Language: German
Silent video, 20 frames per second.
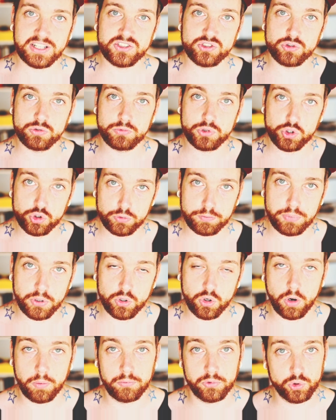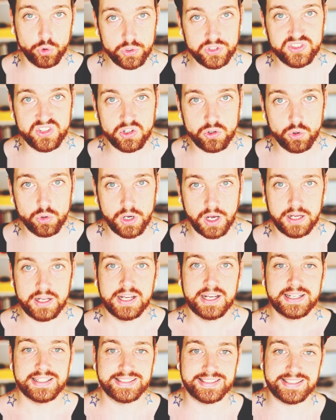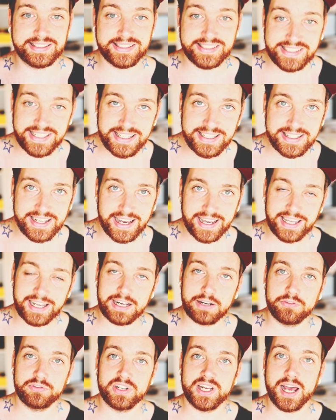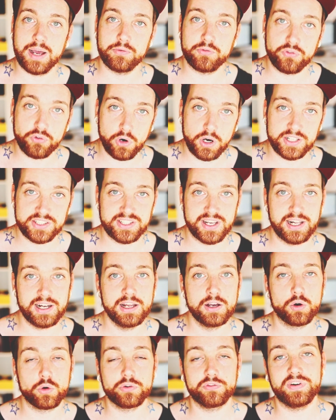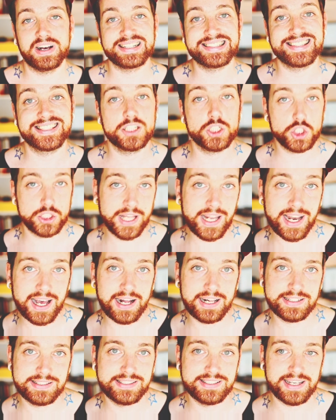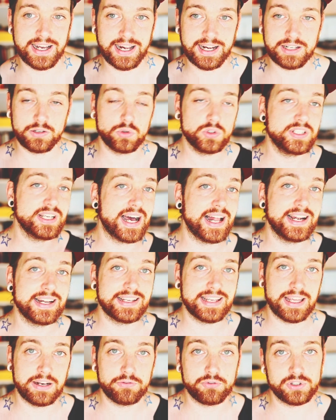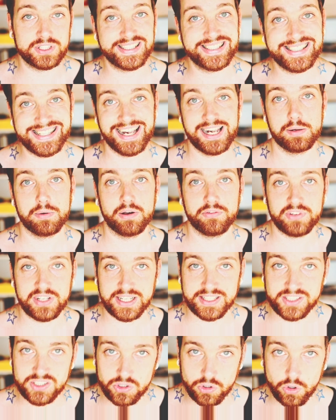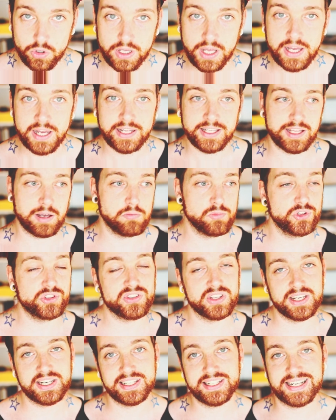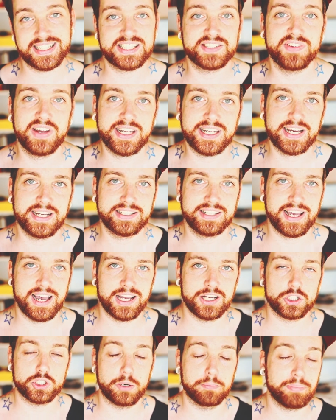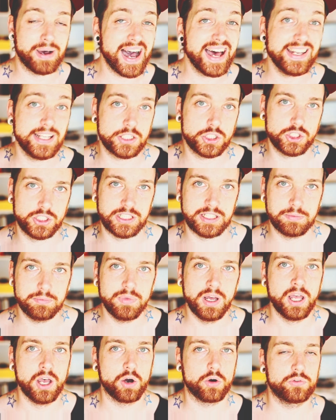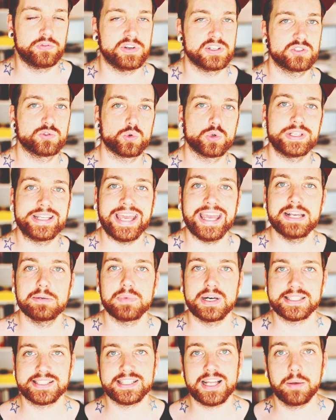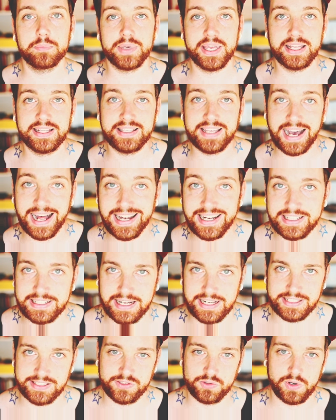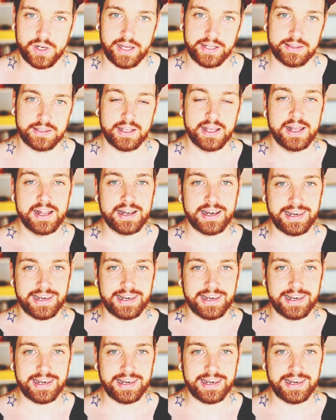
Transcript: Wachstums Wachstumsschub bekommen durch den Dünger, sind sie in der Regel wieder im Vorteil und wachsen schneller als die Algen und die Algen gehen von selber wieder zurück. Da müsst ihr nicht nach zwei, drei Tagen schon Panik schieben und versuchen, Gegenmaßnahmen gegen die Algen einzuleiten.